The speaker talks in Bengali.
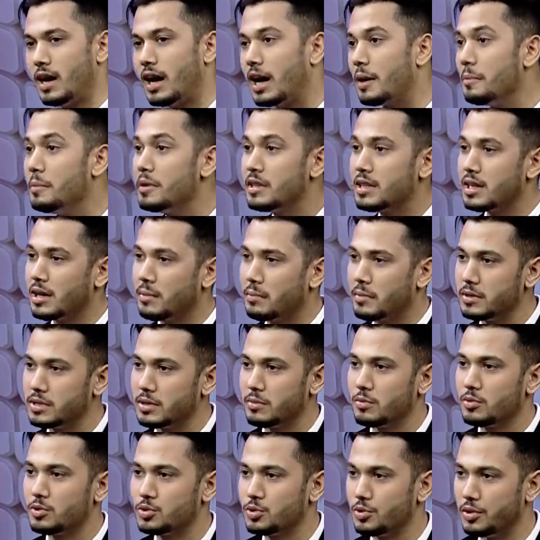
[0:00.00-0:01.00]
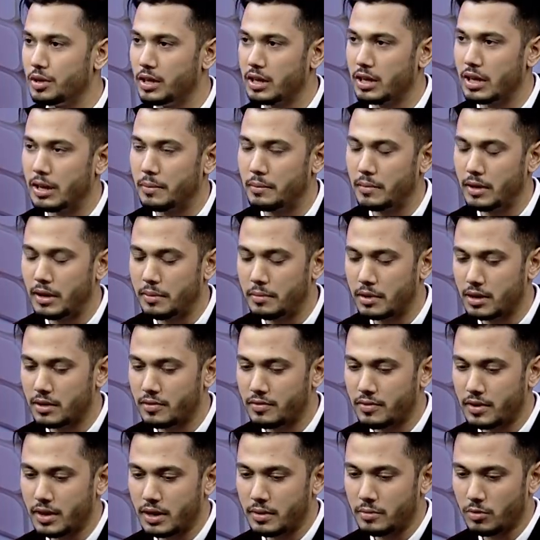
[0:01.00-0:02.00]
আর্মিতে আমরা যেমন শুনি আমার
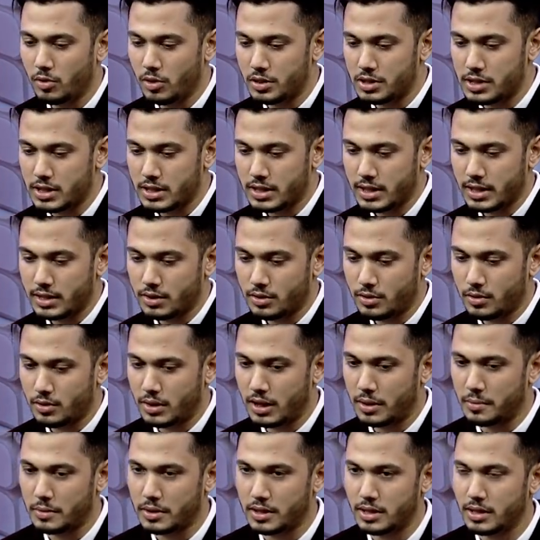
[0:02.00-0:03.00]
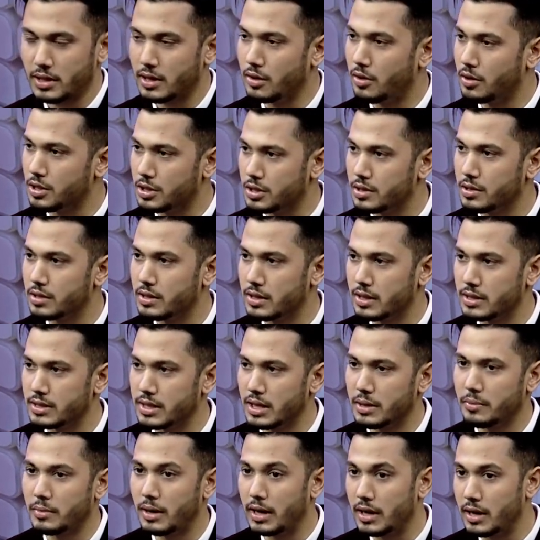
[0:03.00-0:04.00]
একটা ফ্রেন্ড বলেছে সে যখন আর্মিতে অডিশন দিতে
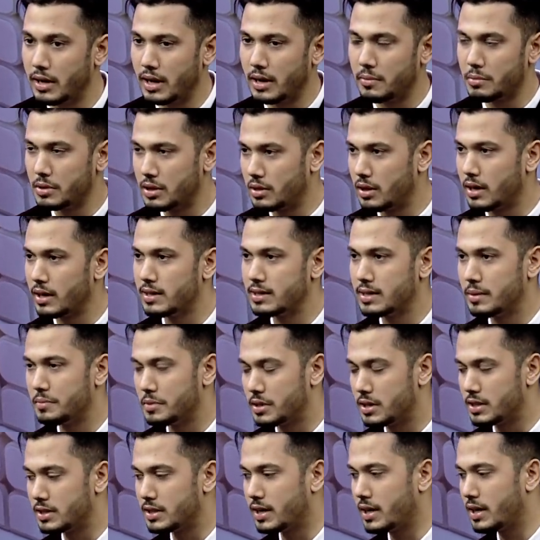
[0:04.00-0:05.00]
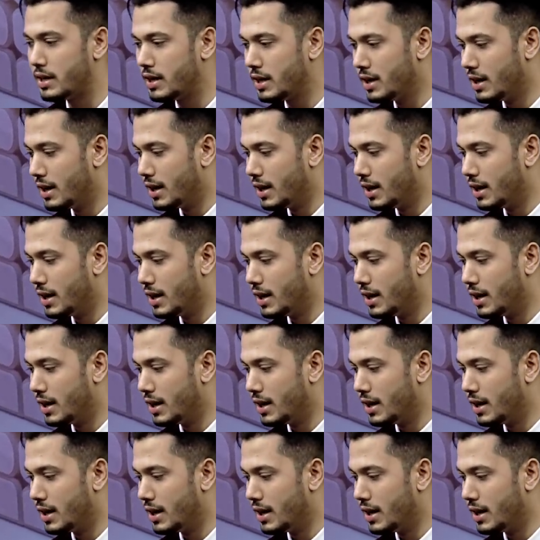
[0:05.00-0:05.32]
যায় বা আর্মিতে এক্সাম দিতে যায়